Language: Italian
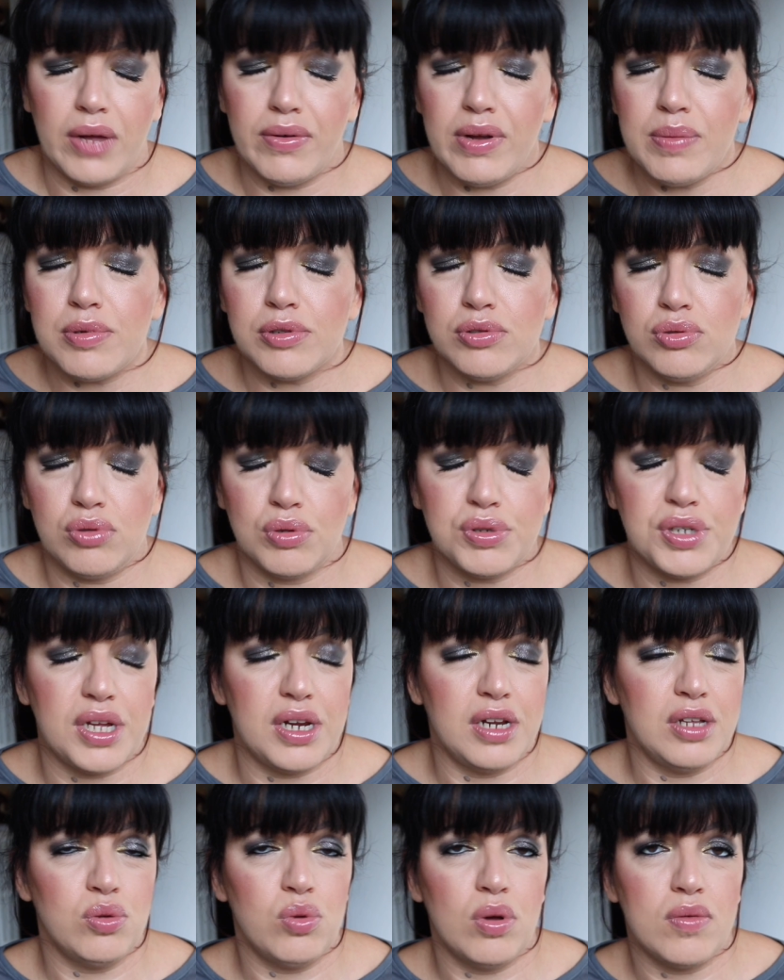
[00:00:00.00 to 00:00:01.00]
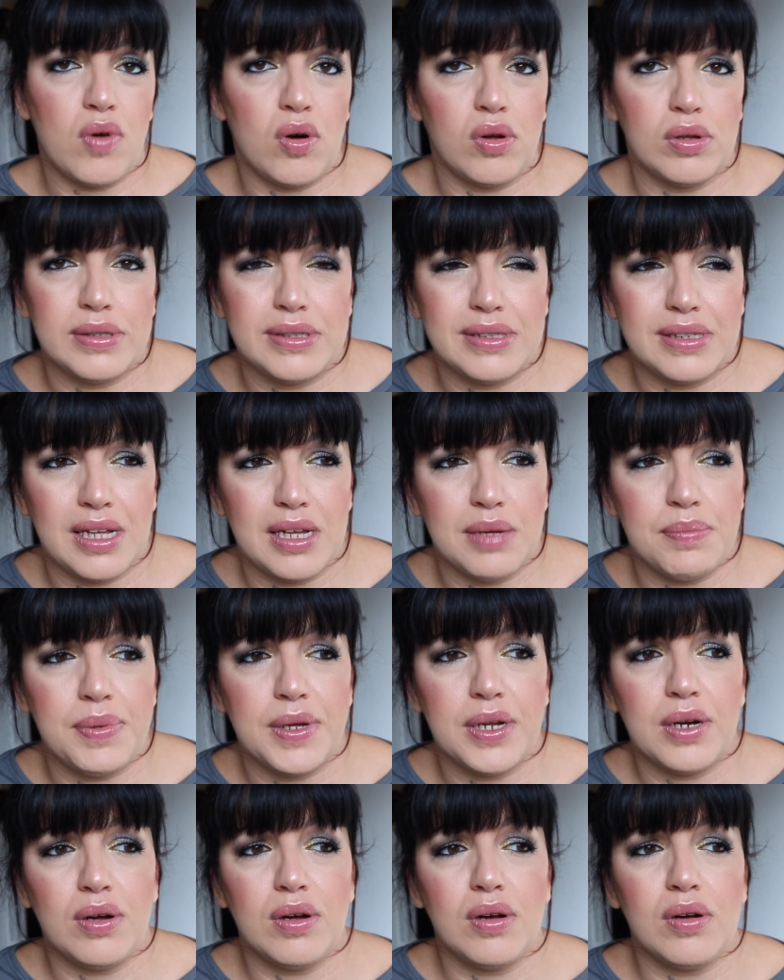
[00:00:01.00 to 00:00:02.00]
l'avrei potuto usare in due volte,
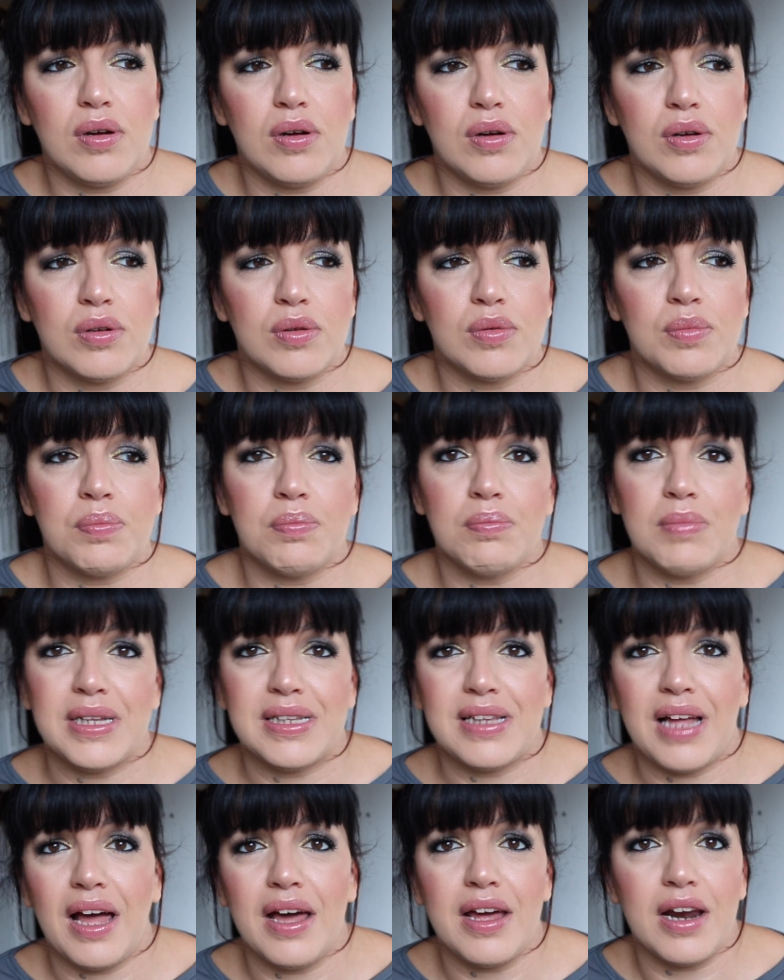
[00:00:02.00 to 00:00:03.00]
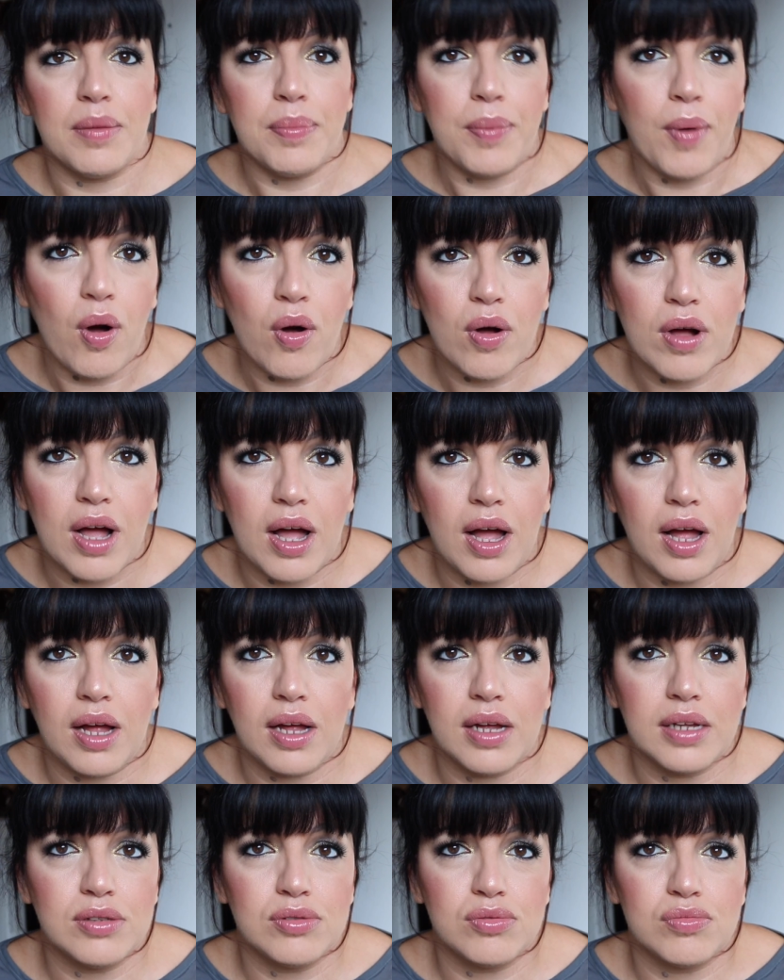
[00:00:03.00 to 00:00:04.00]
però metà era
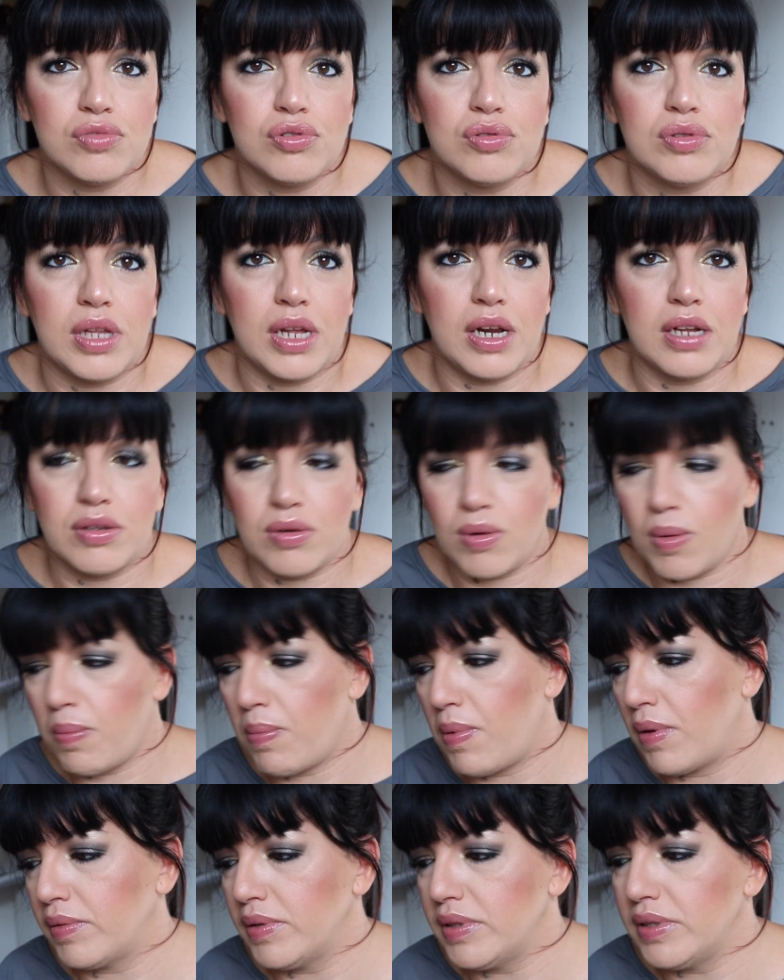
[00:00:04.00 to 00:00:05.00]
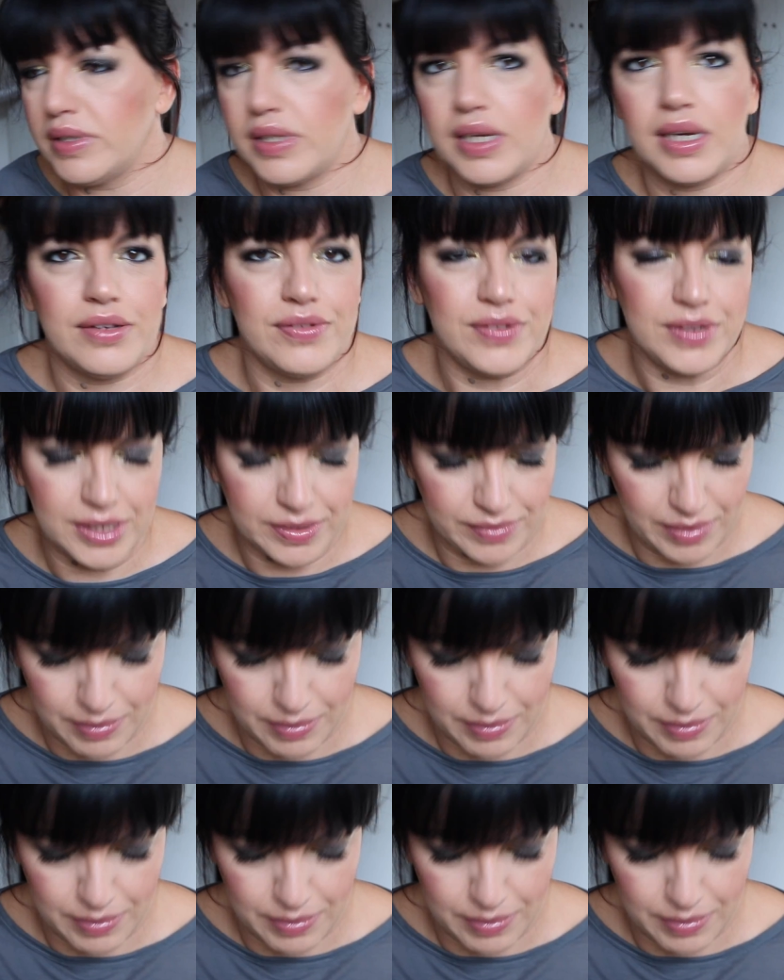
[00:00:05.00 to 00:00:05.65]
poca e tutta era troppa, quindi alla fine